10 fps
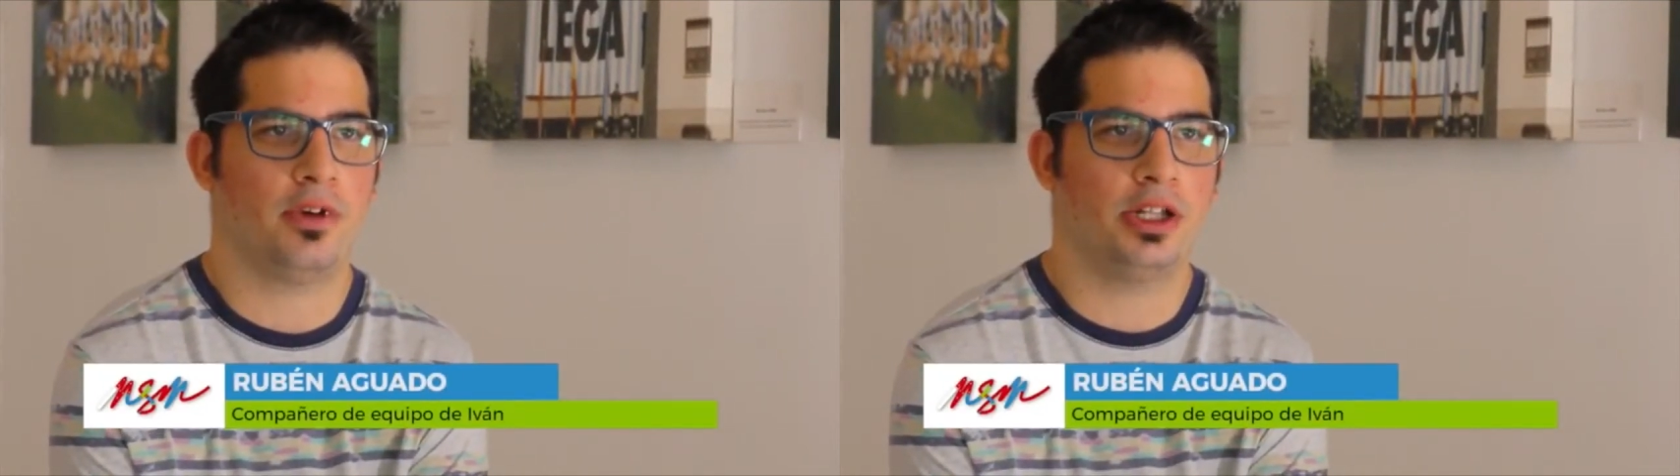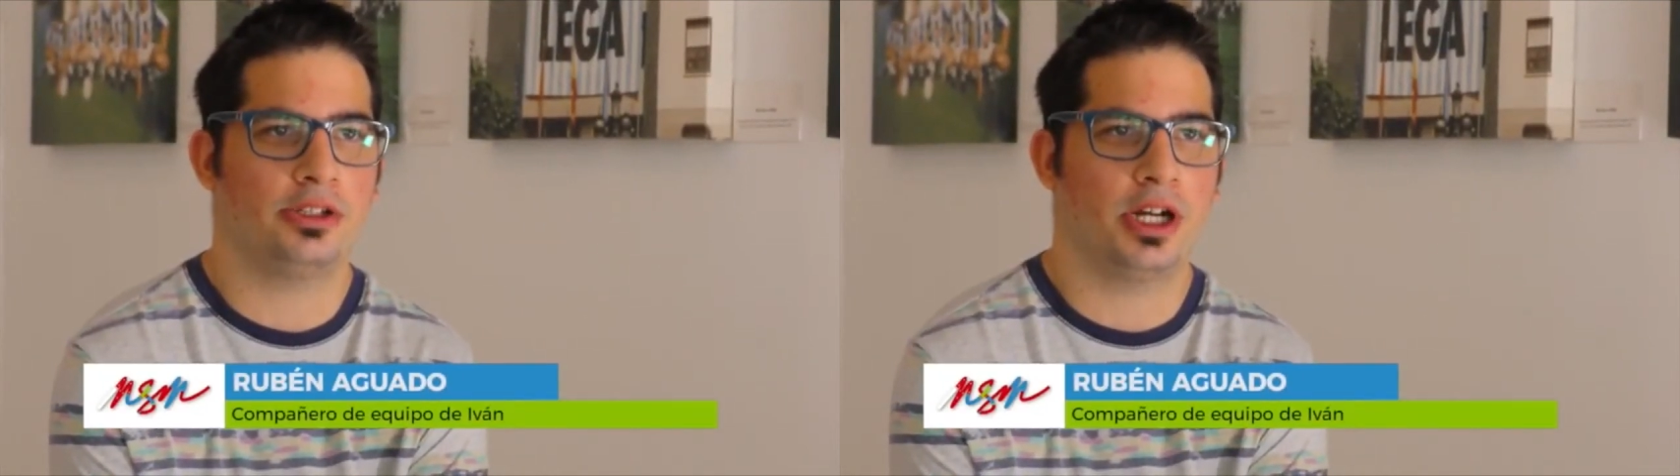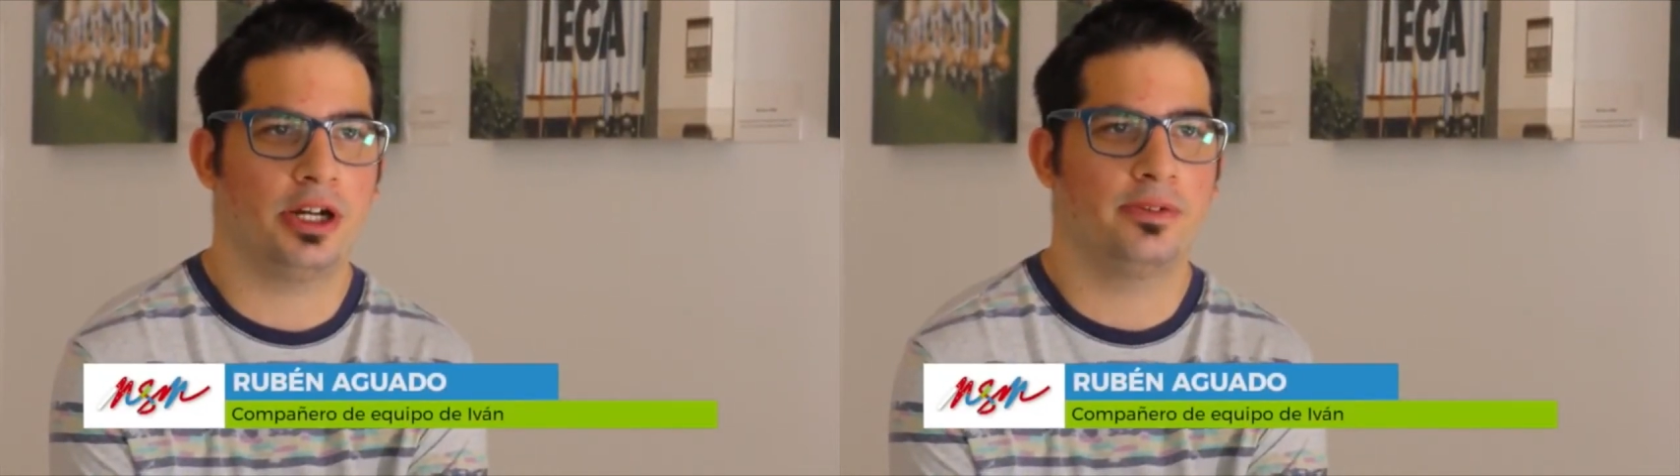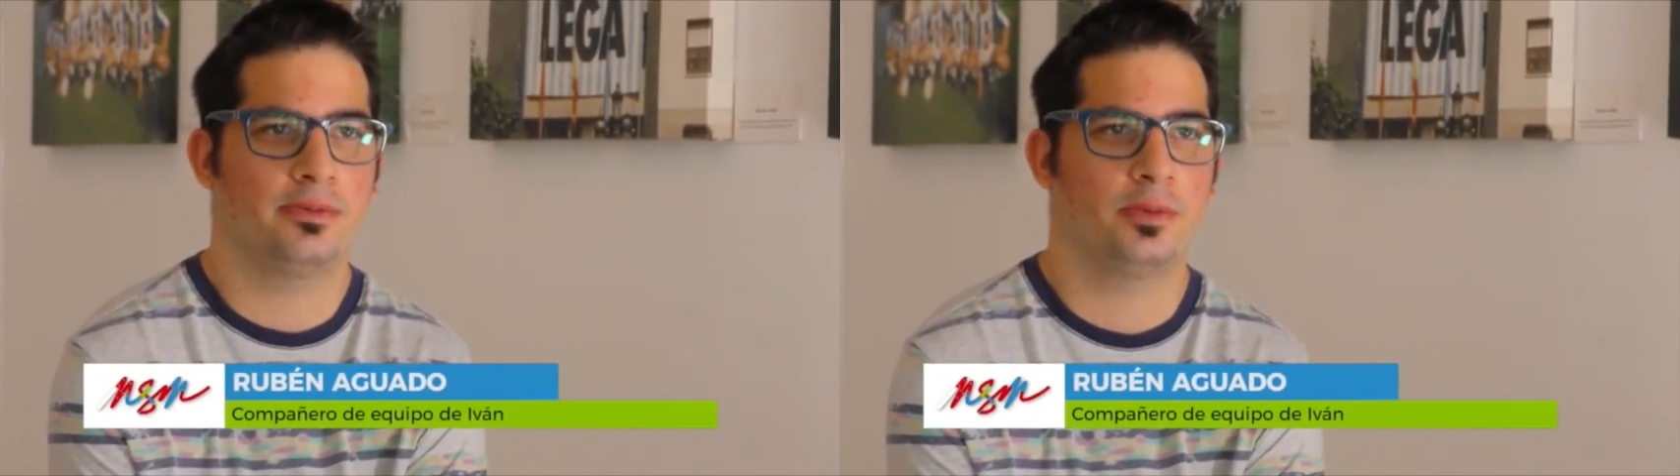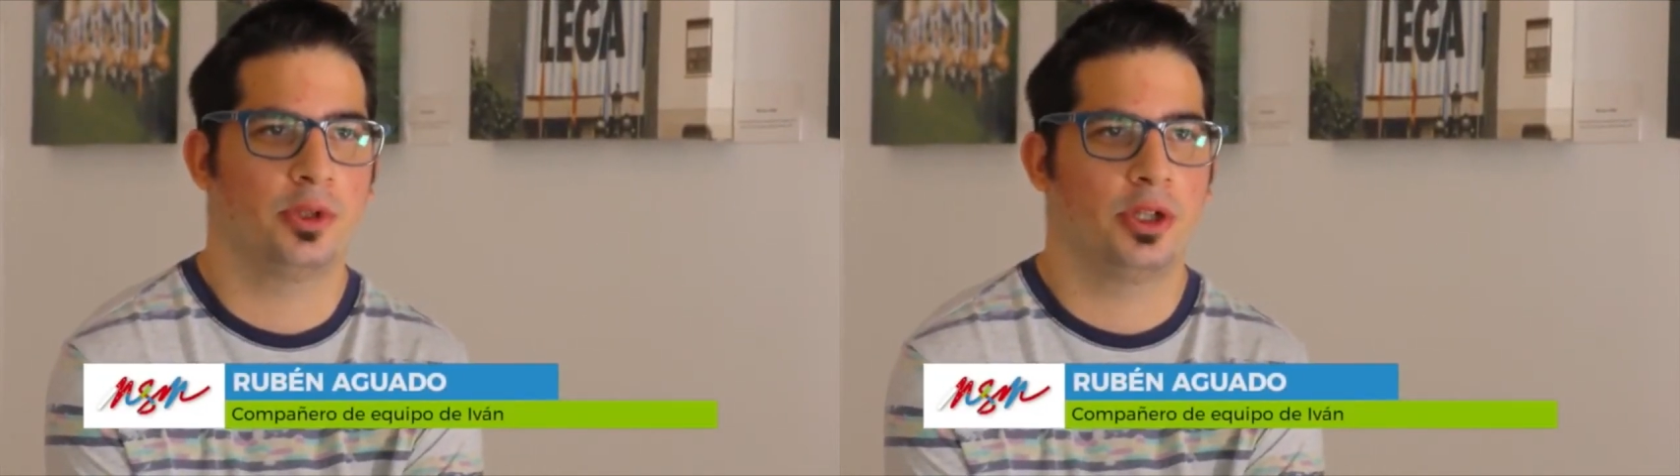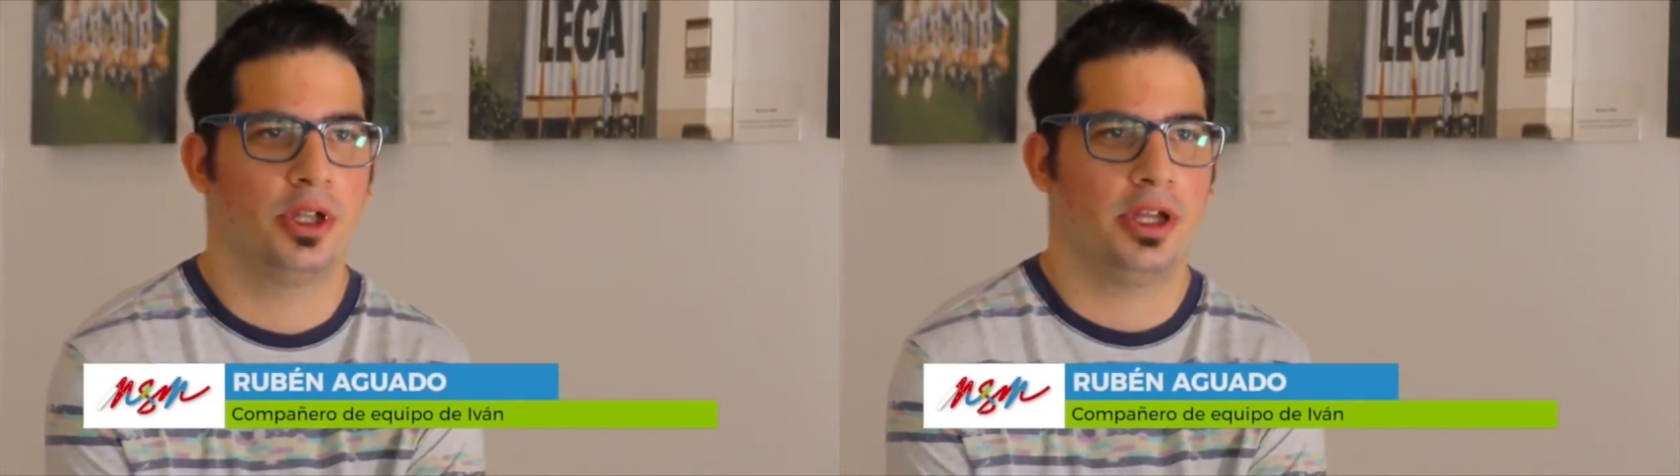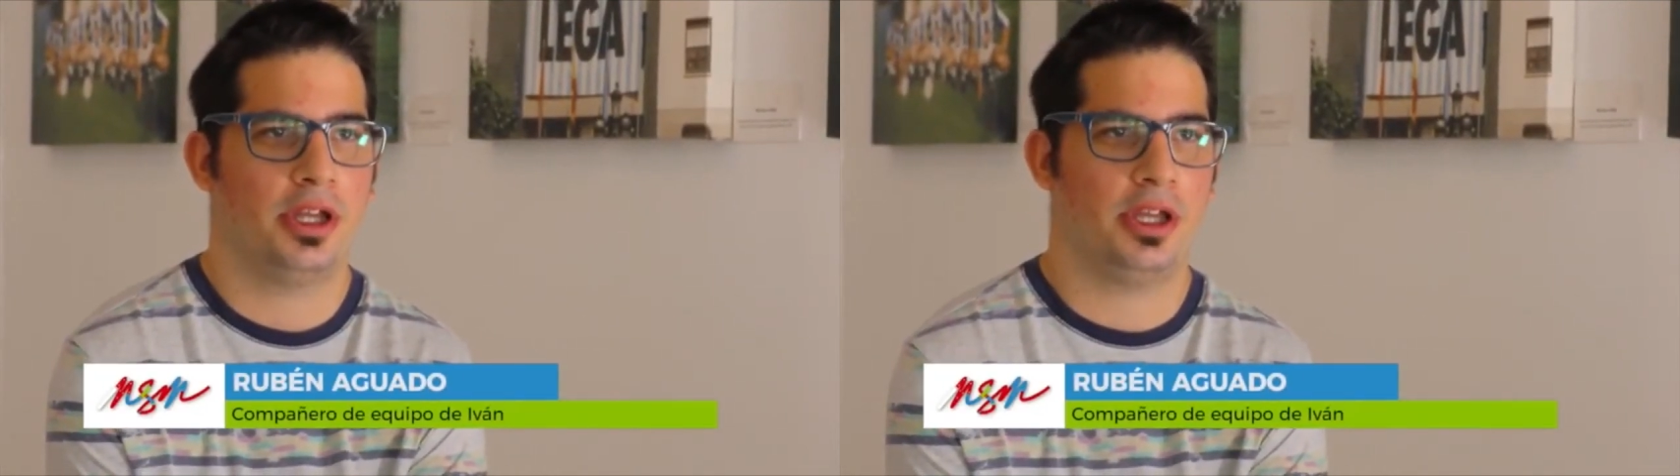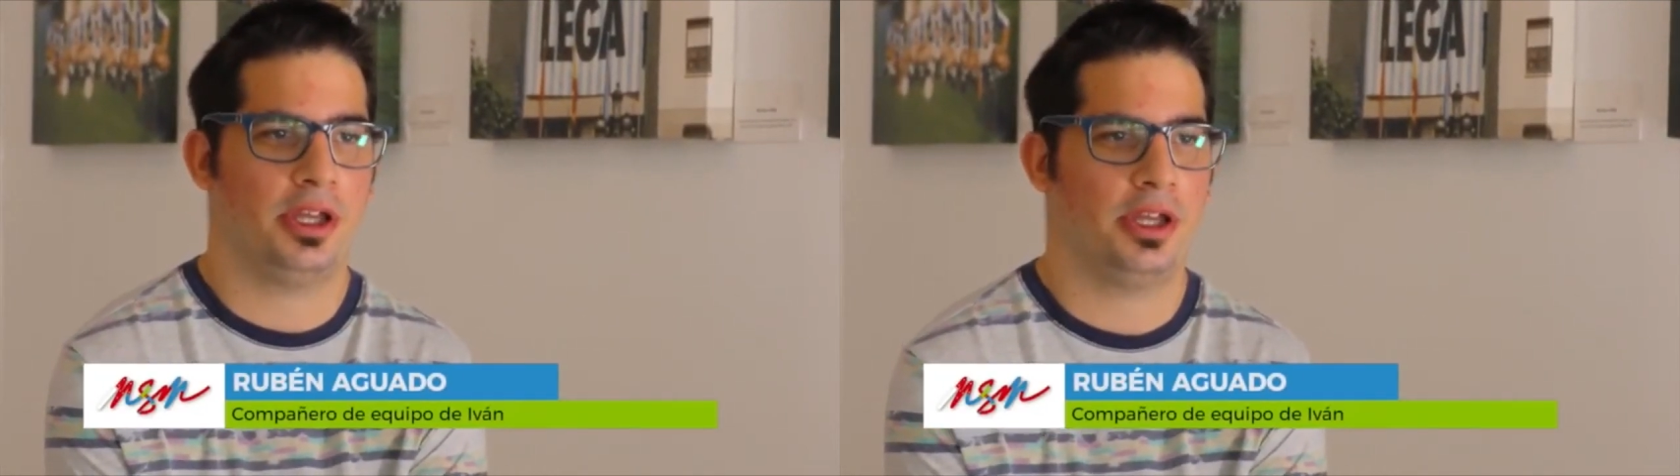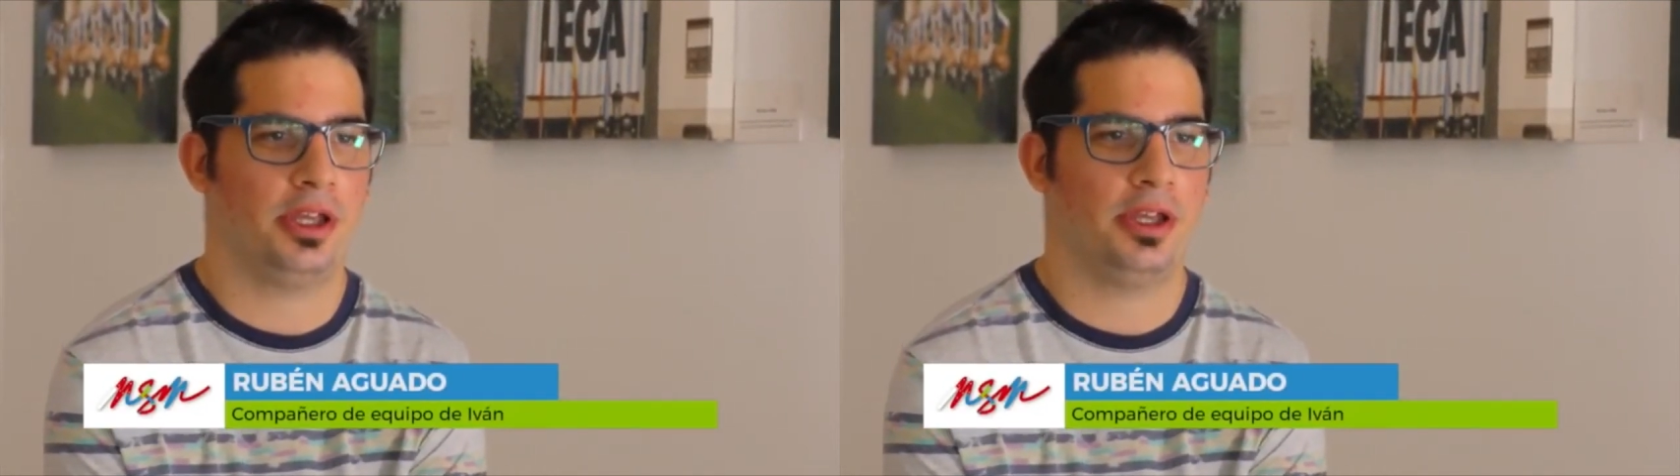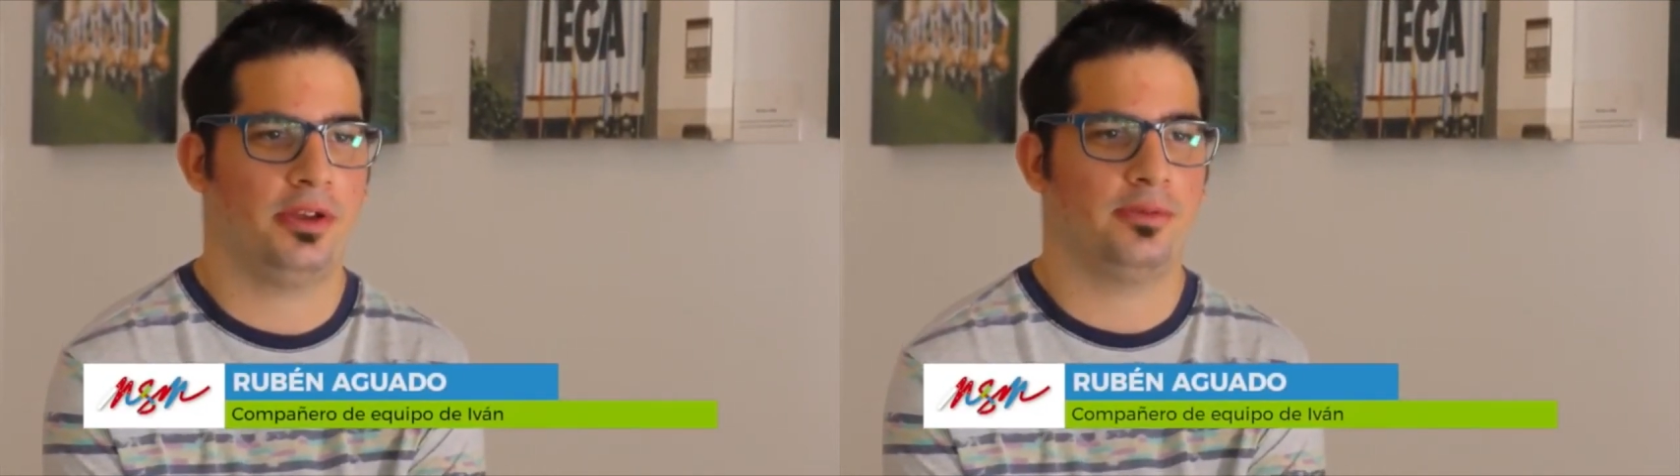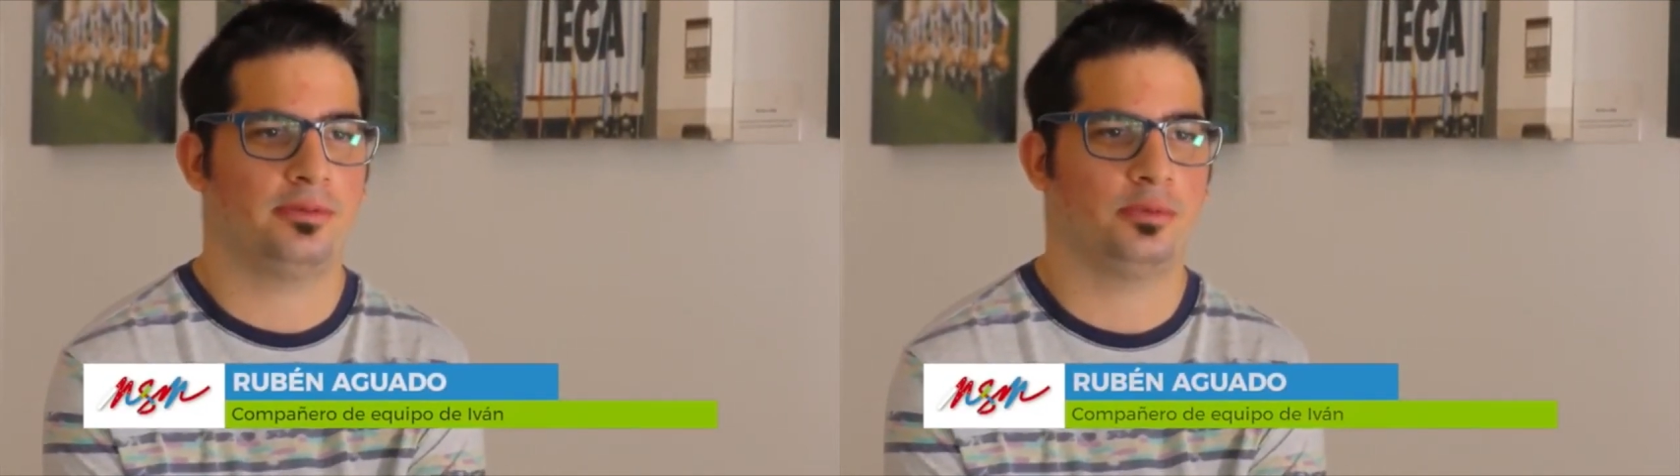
falta eh,